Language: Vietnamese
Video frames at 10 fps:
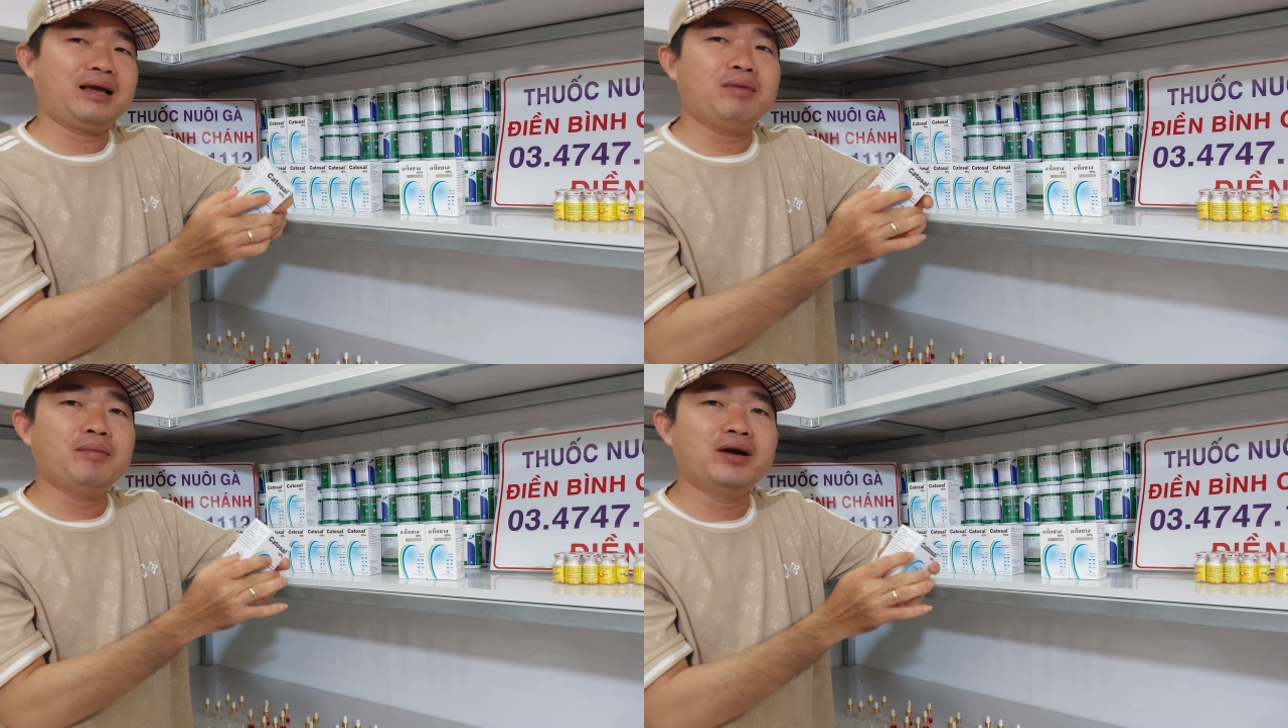
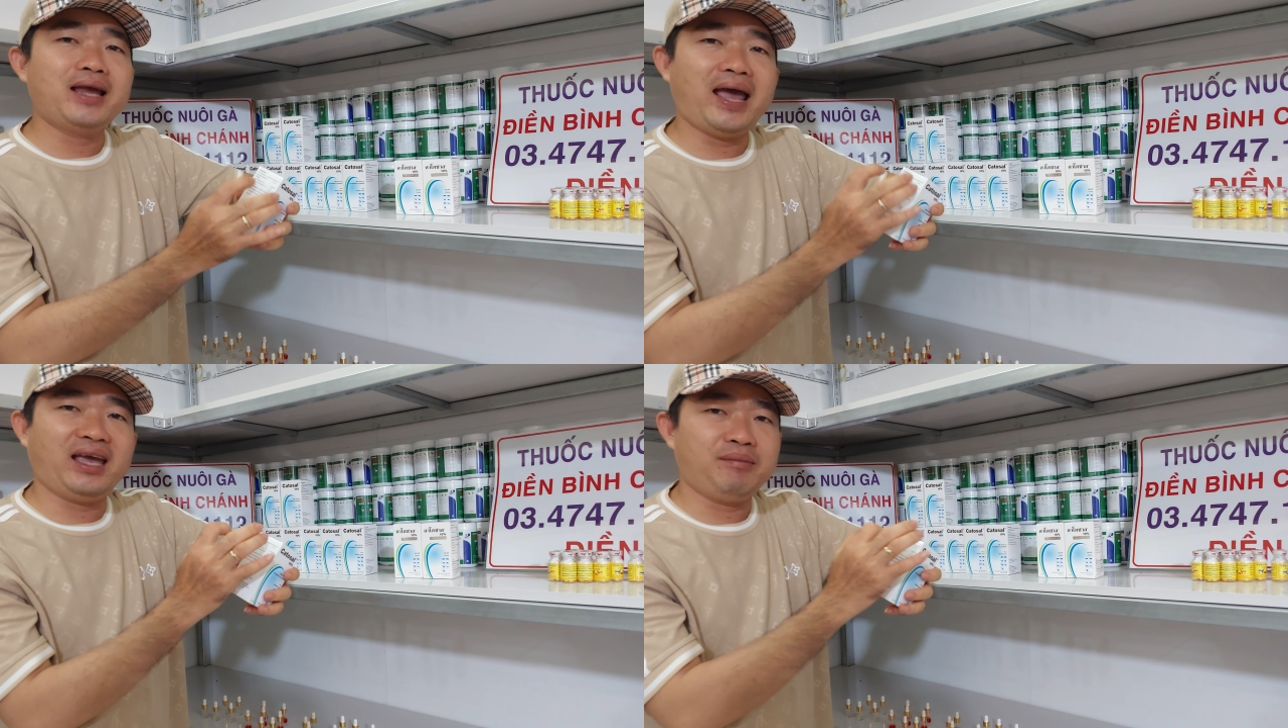cái B12
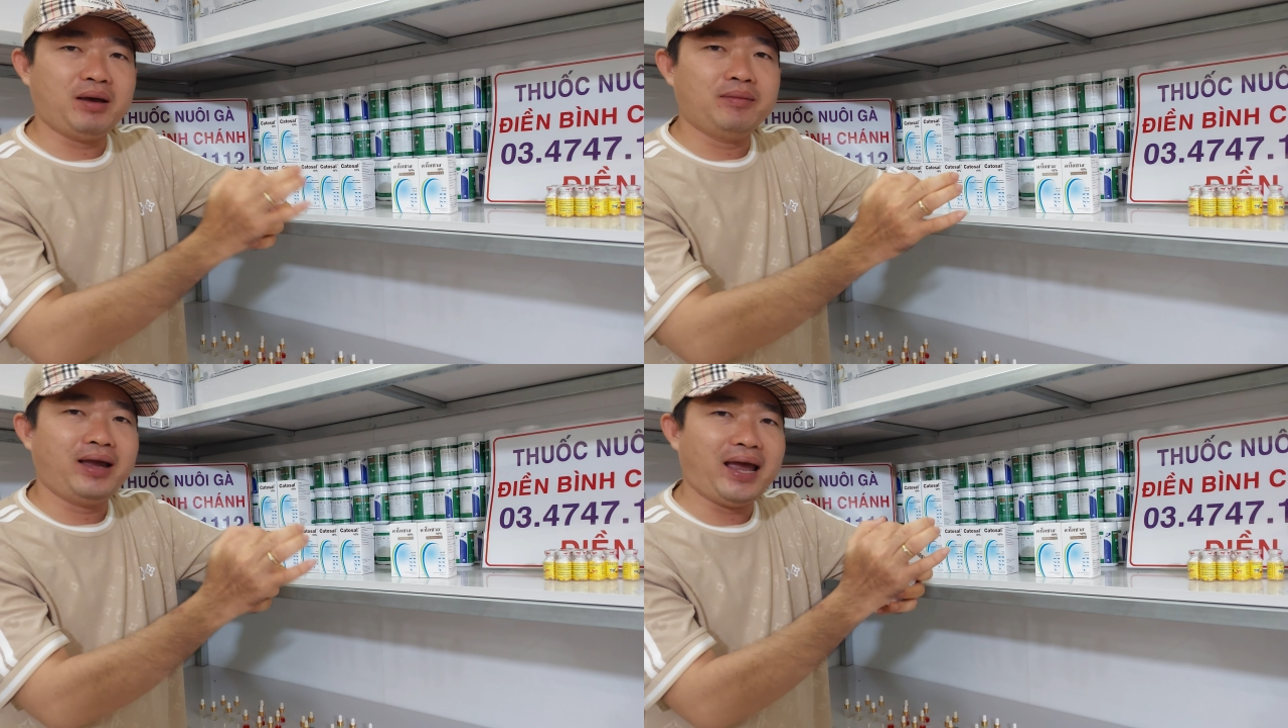cái
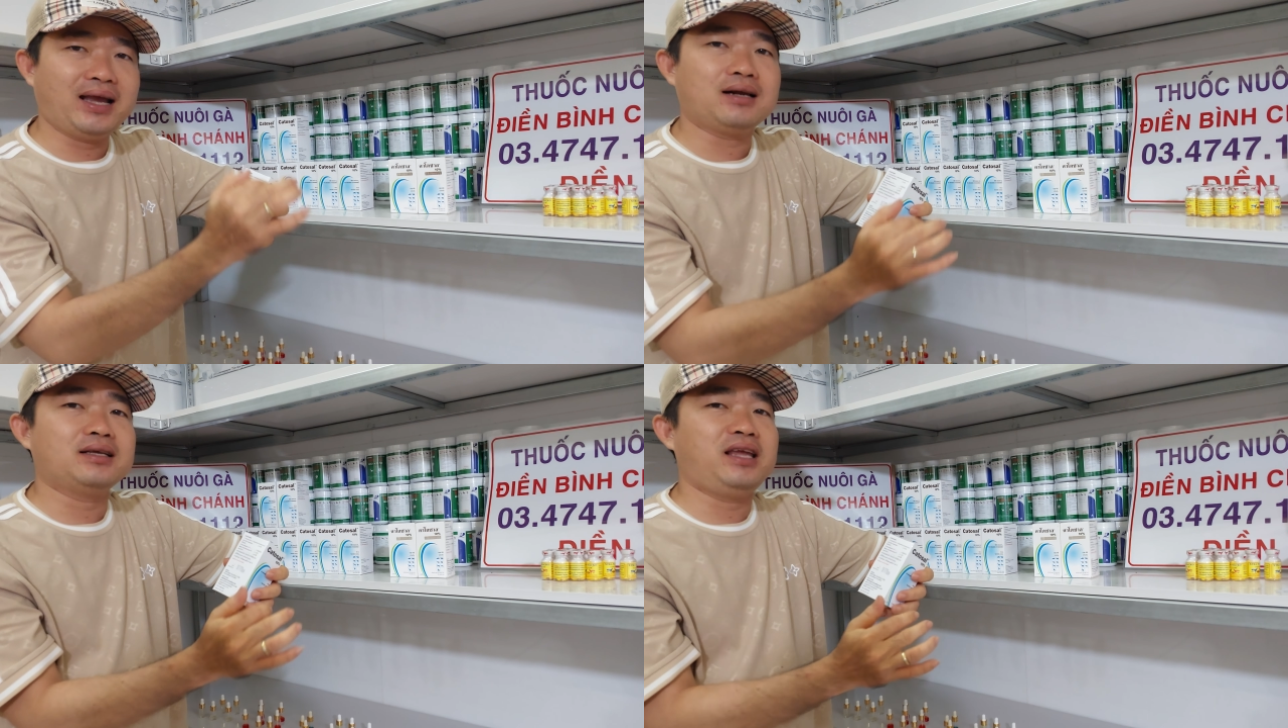B12
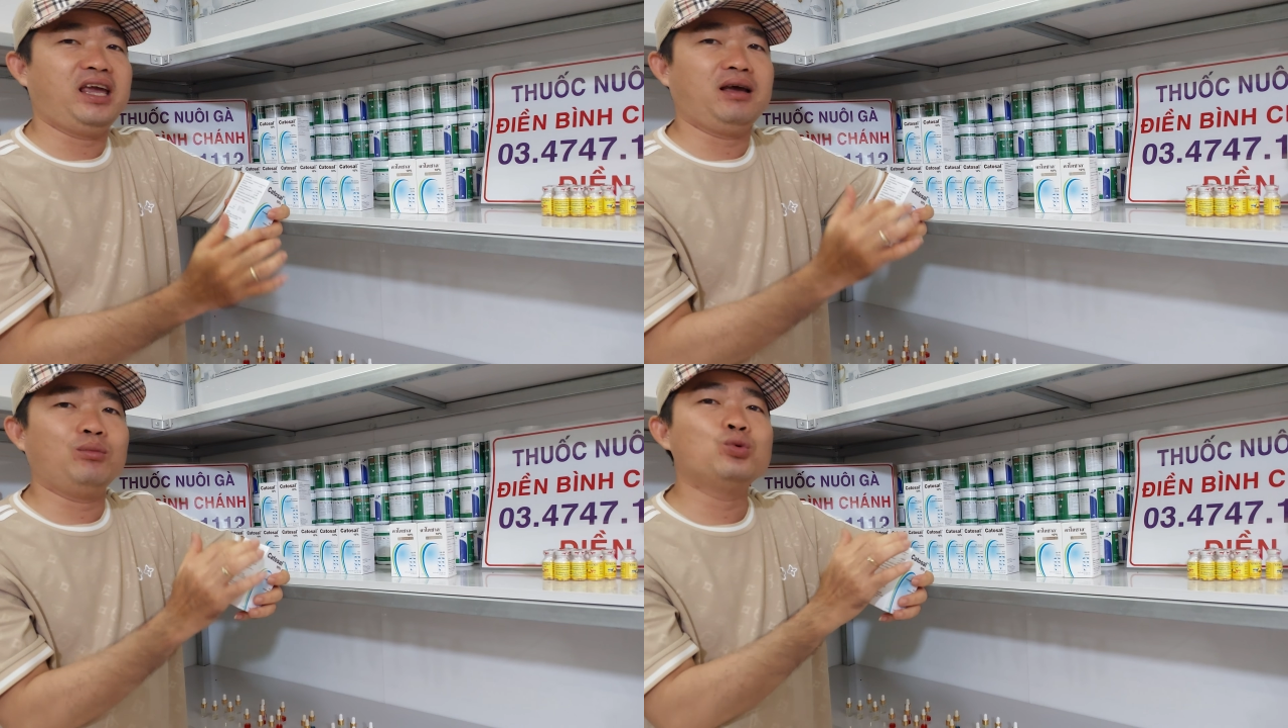rất là
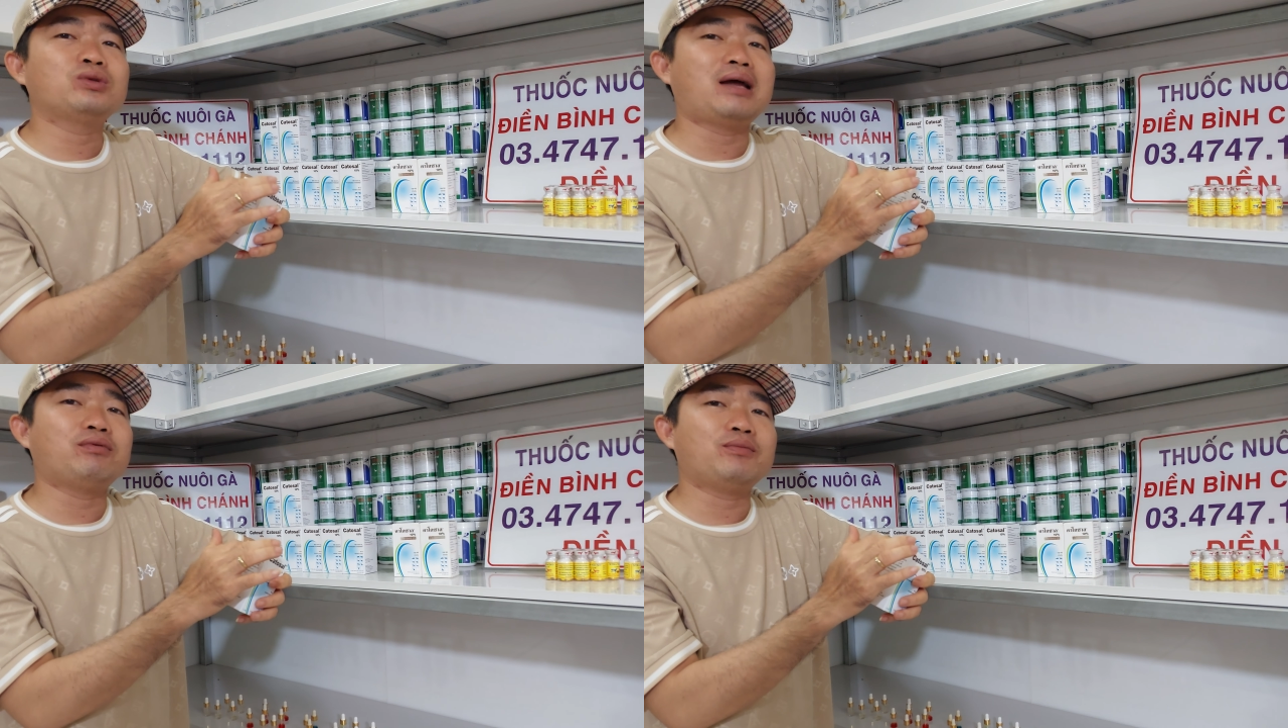nhẹ
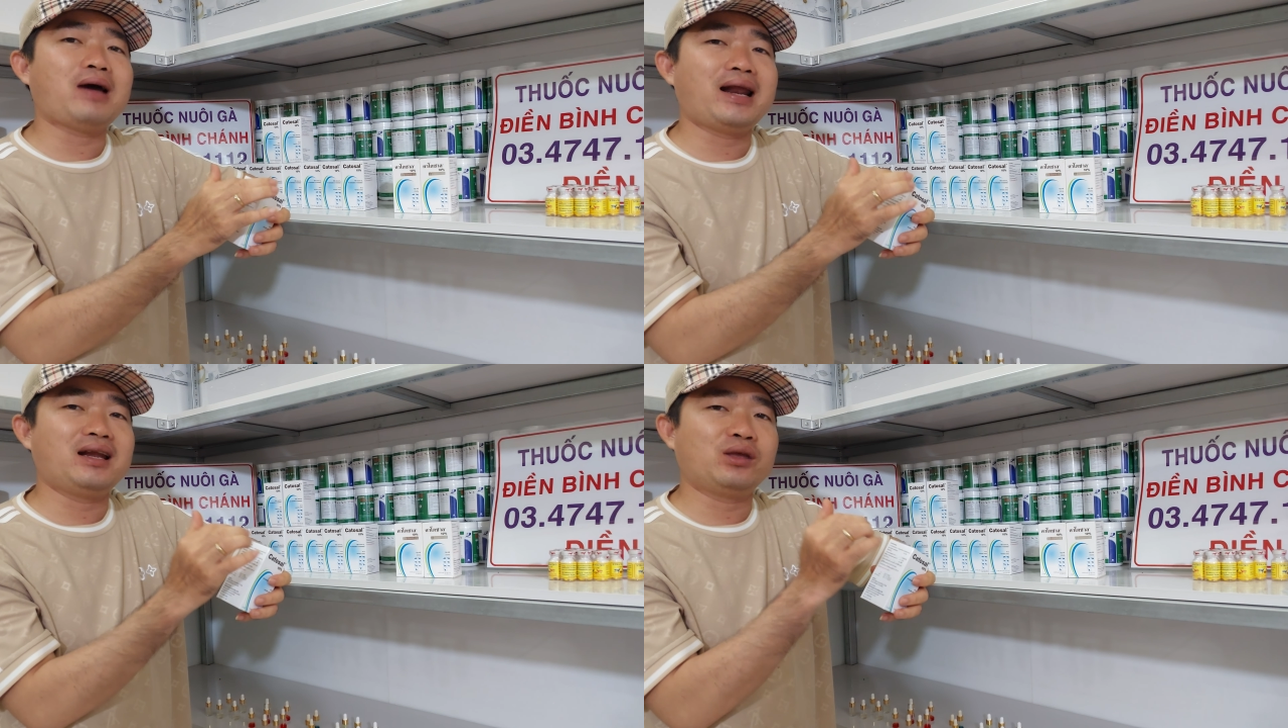butan
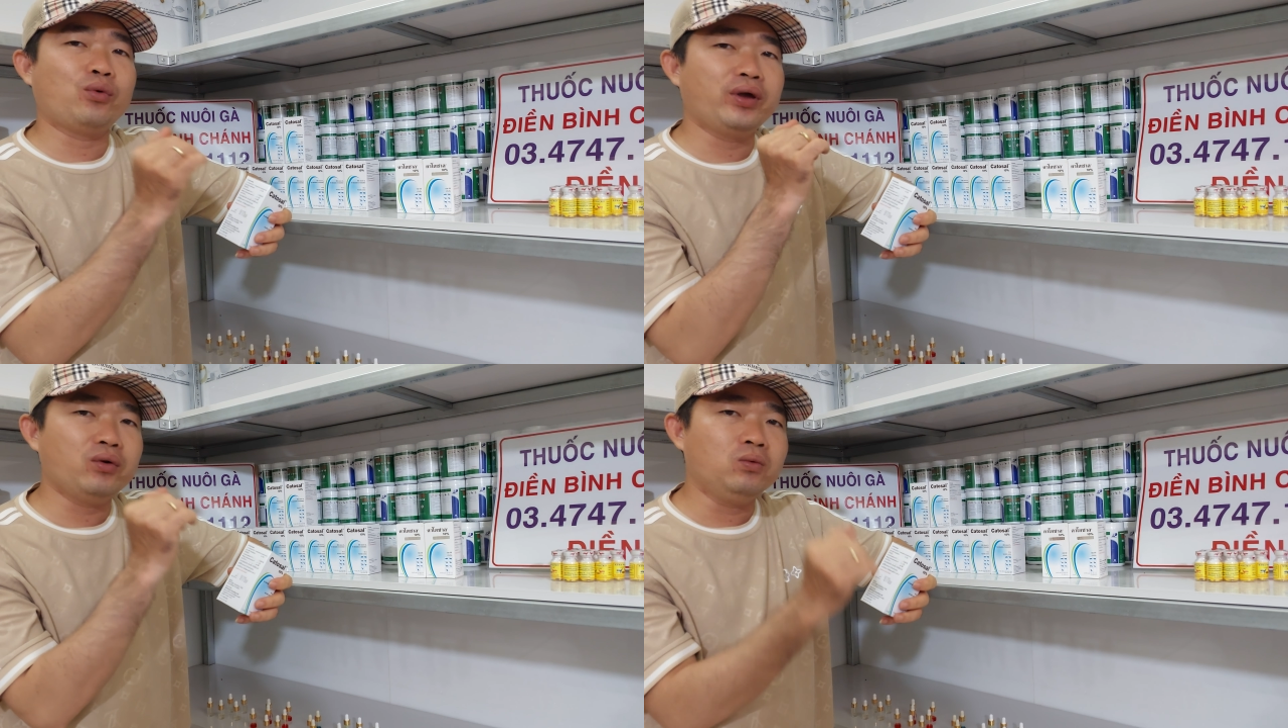phosphan là
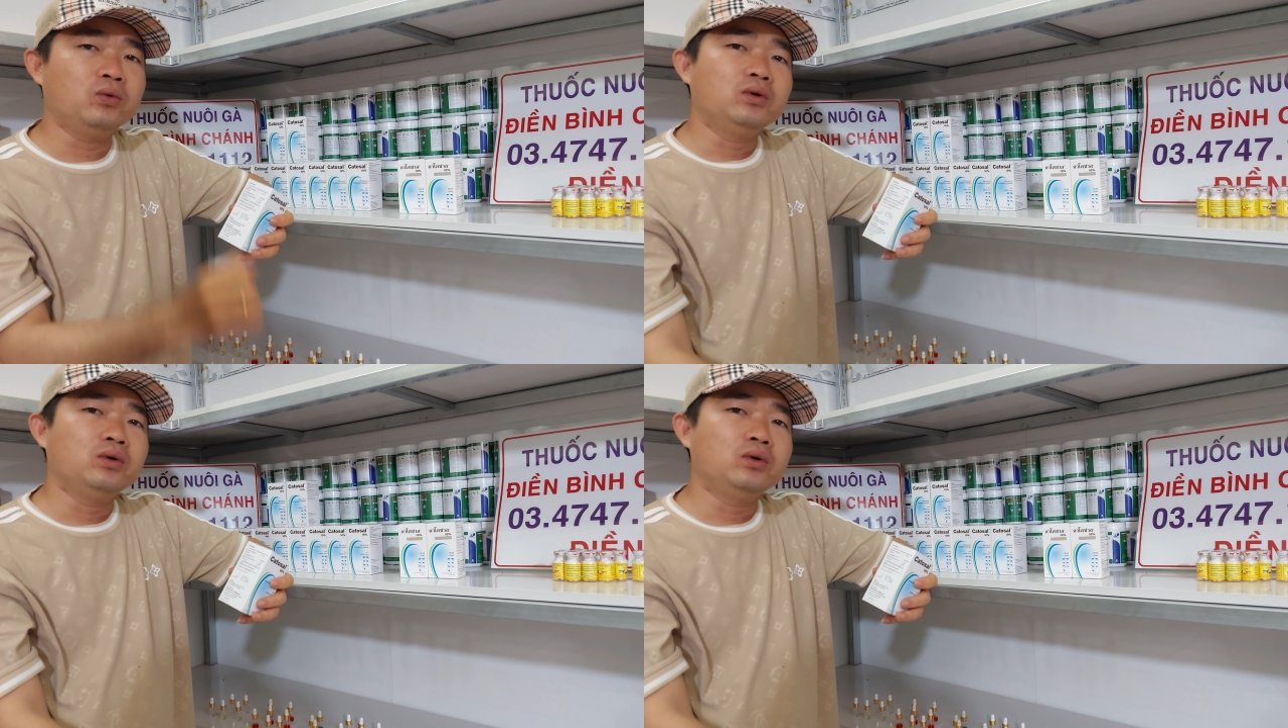chủ yếu